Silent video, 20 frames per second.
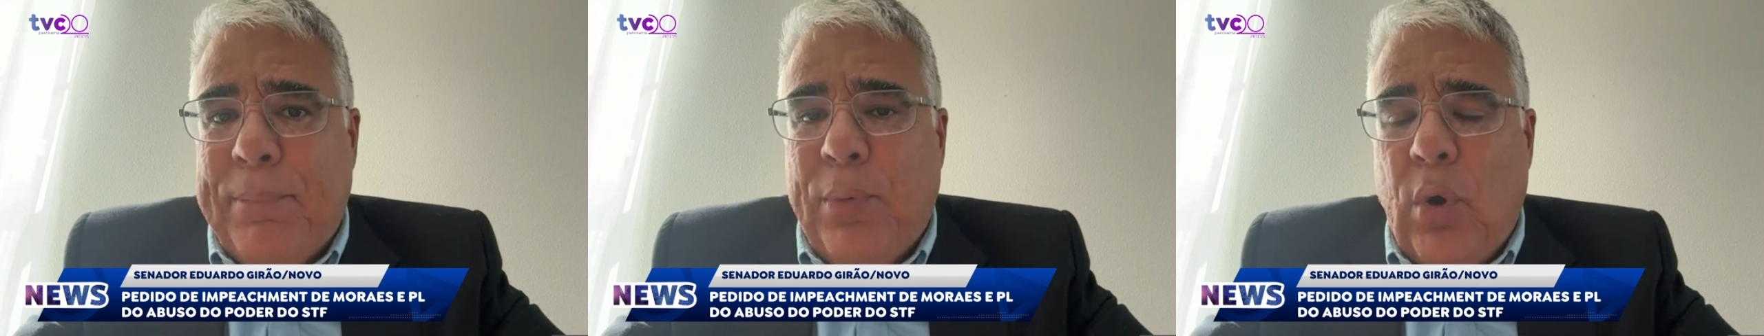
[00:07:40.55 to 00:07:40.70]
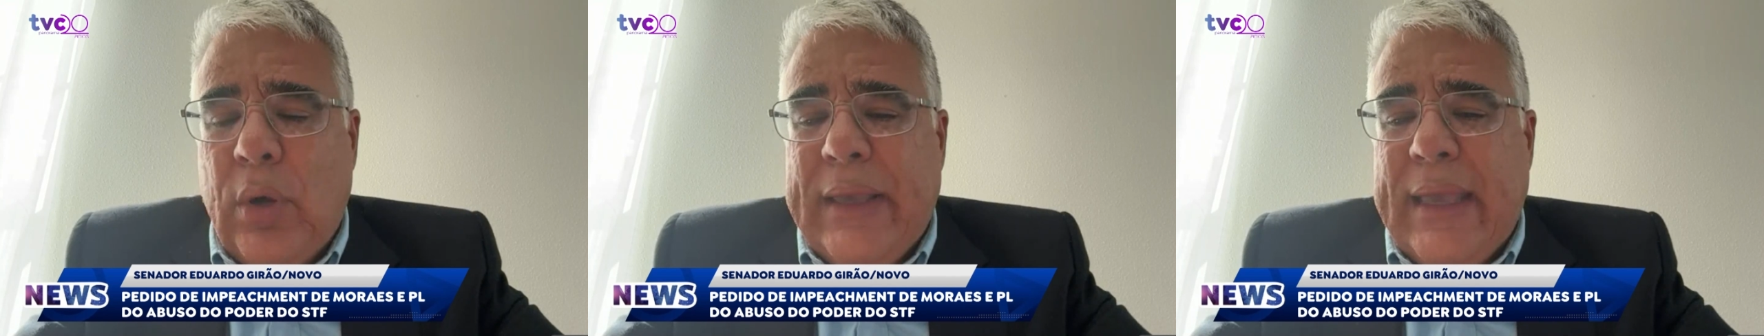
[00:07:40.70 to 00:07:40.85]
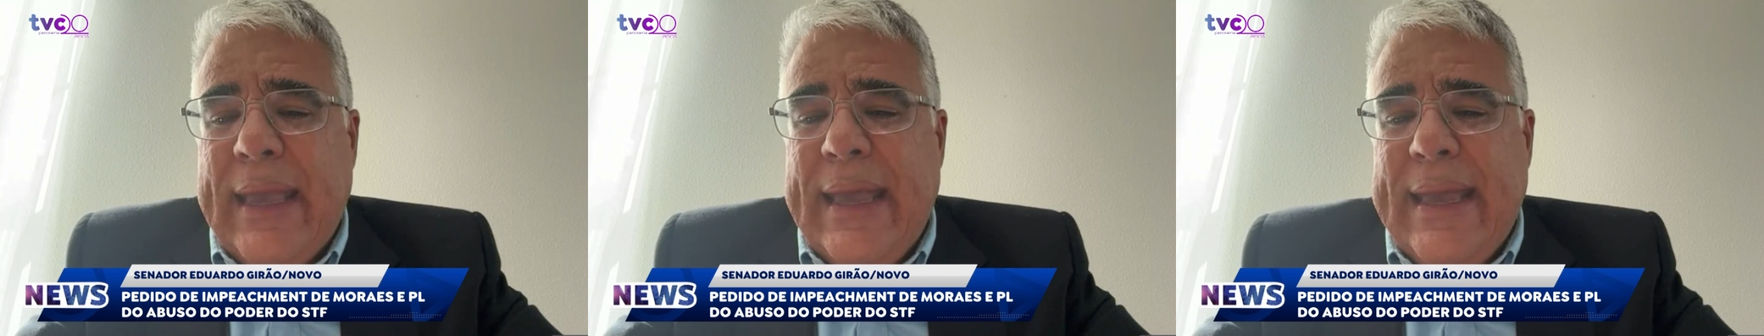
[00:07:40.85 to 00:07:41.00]

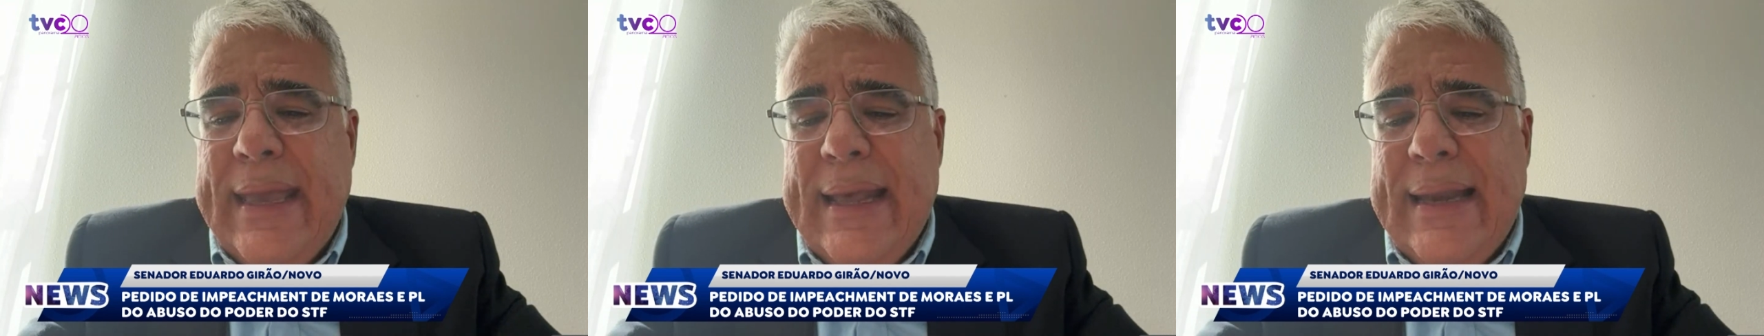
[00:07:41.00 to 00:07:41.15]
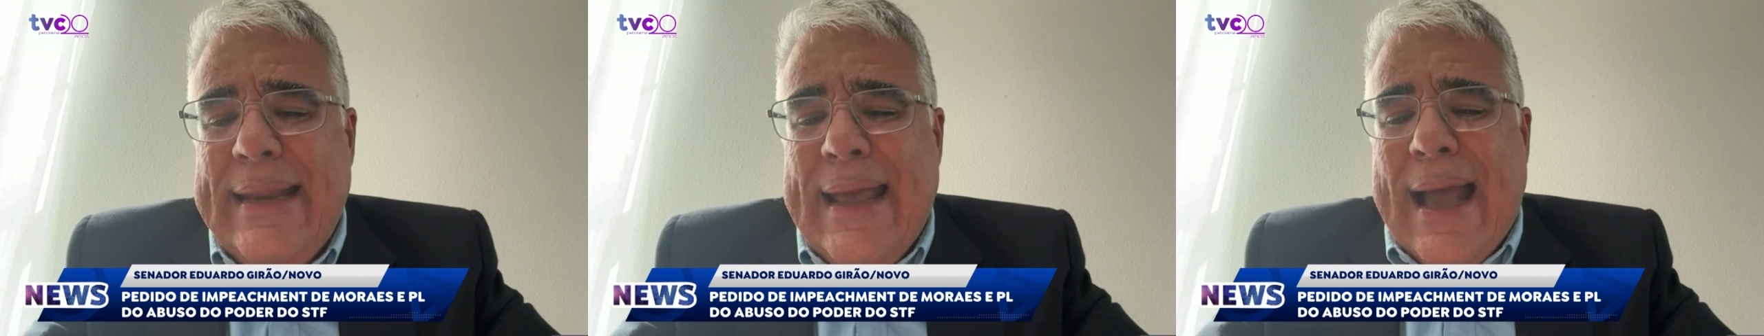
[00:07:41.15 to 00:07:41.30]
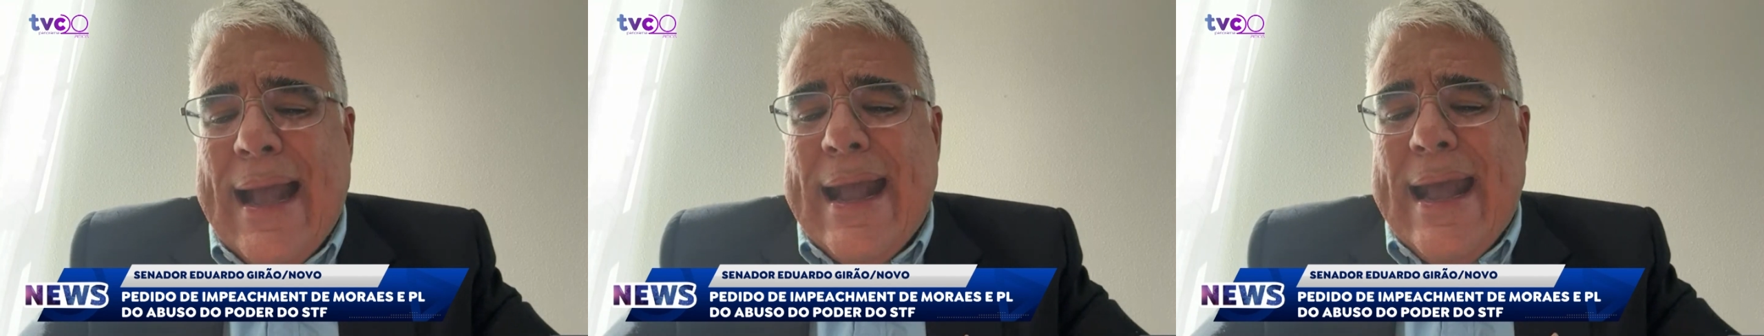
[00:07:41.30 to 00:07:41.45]
porque
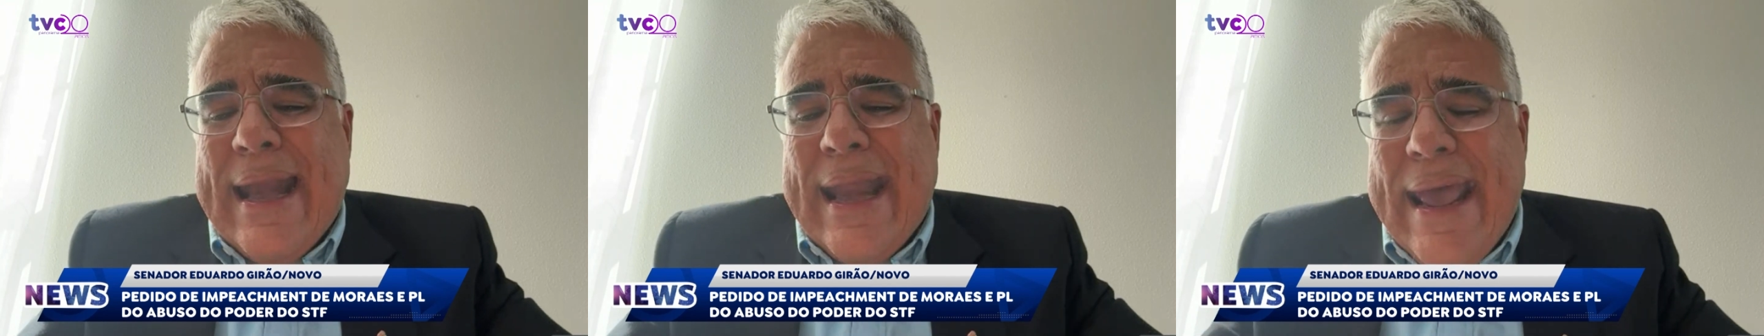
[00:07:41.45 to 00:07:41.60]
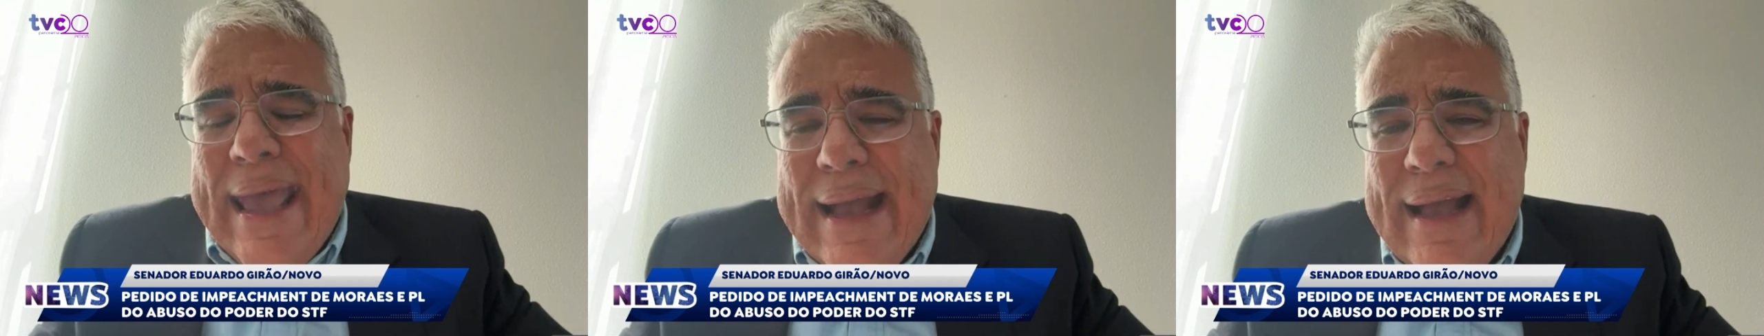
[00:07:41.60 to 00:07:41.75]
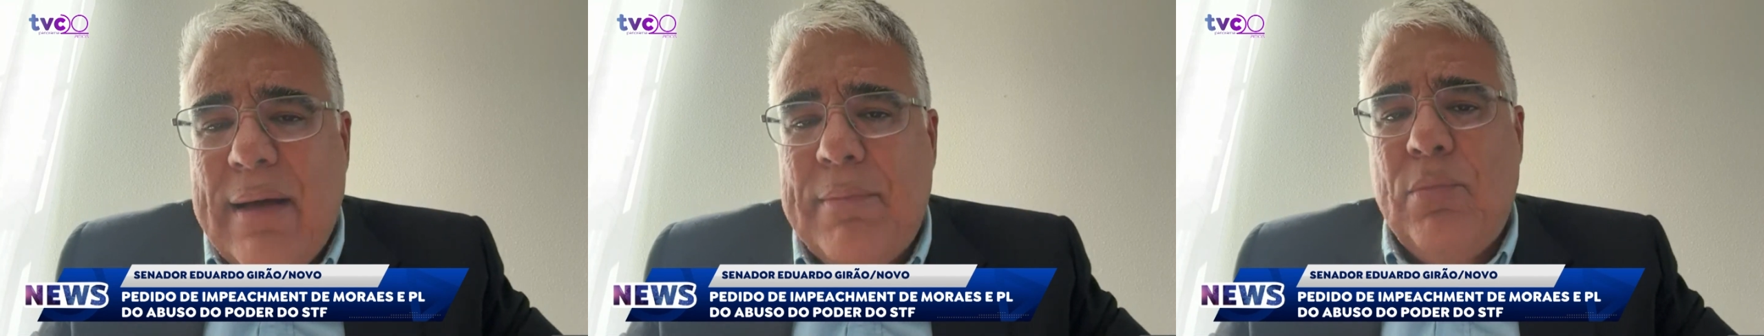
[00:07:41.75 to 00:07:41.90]
ele
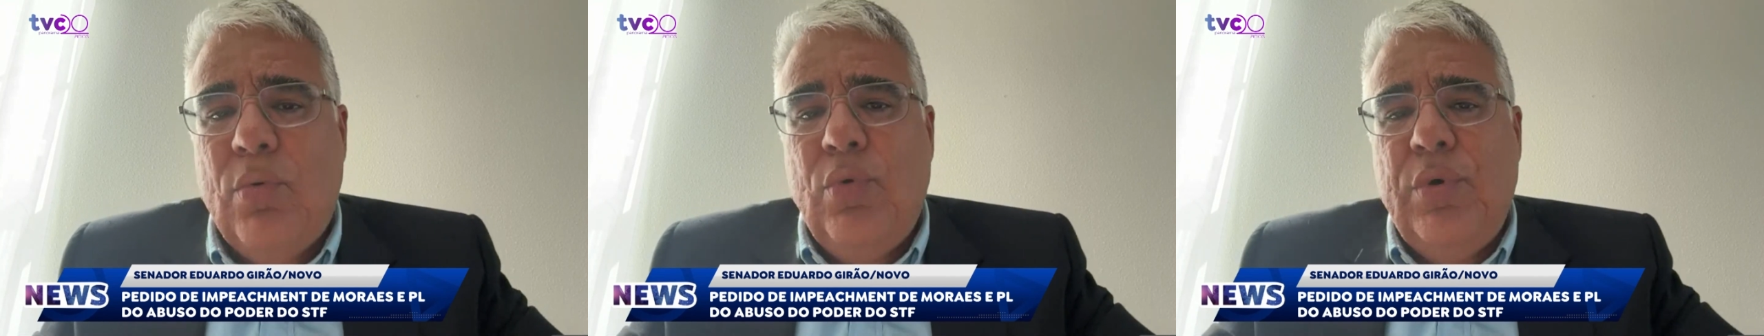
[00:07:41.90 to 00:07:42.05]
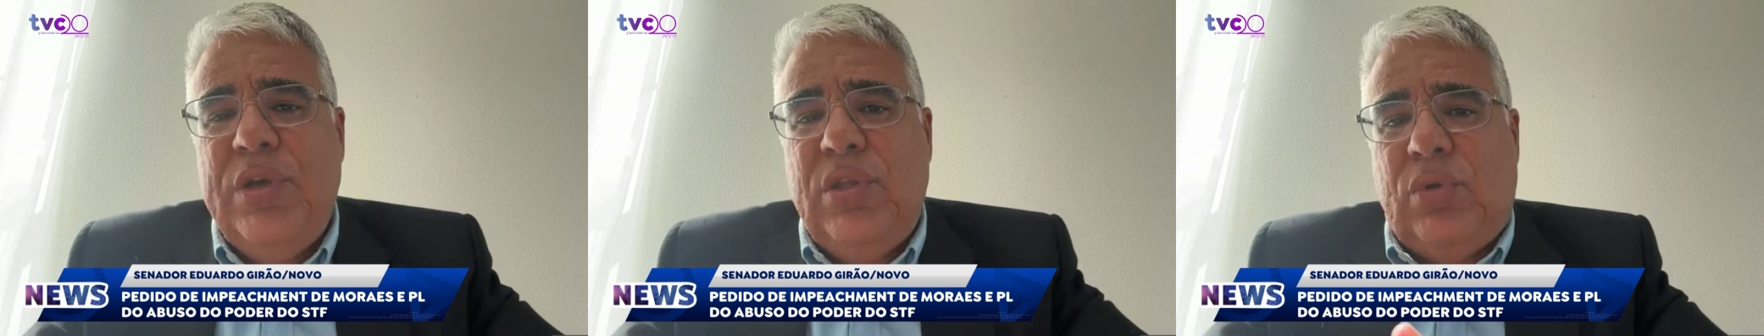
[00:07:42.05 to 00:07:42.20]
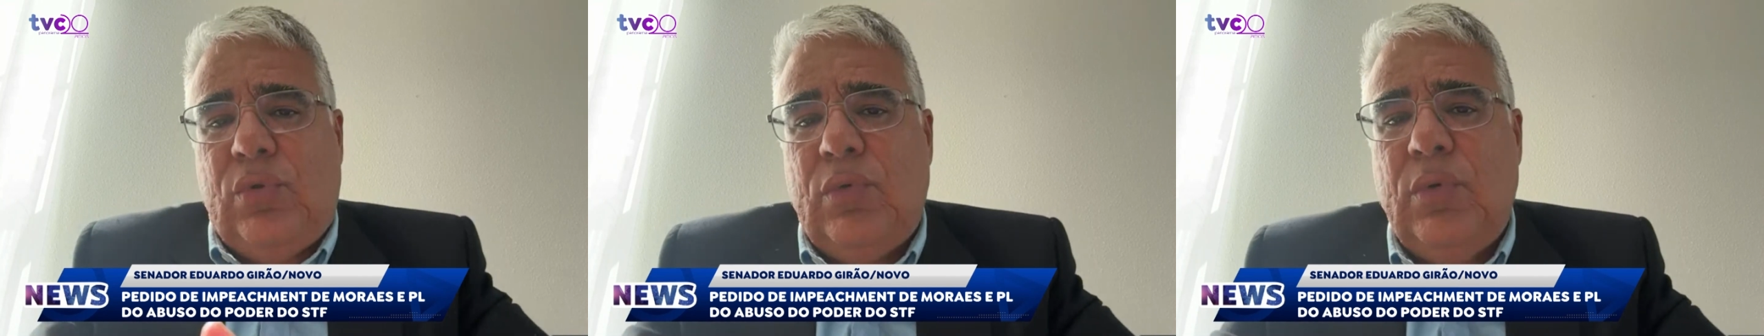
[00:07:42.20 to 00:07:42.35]
agrega
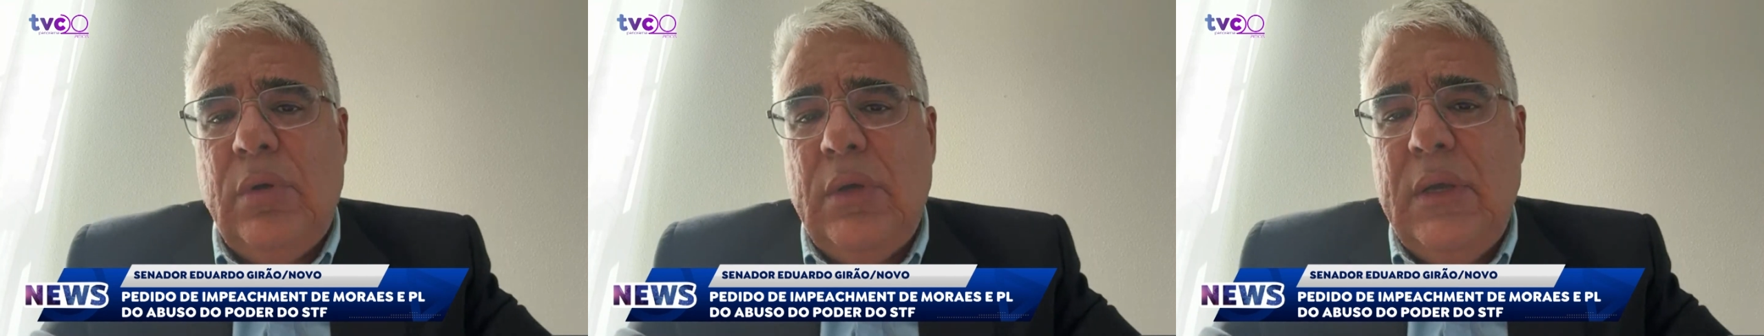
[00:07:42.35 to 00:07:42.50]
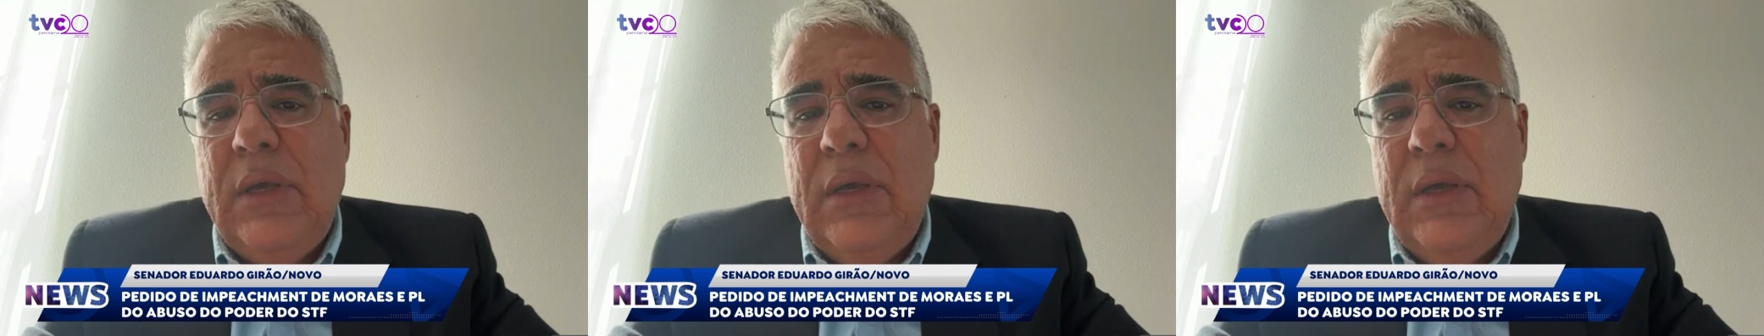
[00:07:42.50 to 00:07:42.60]
muito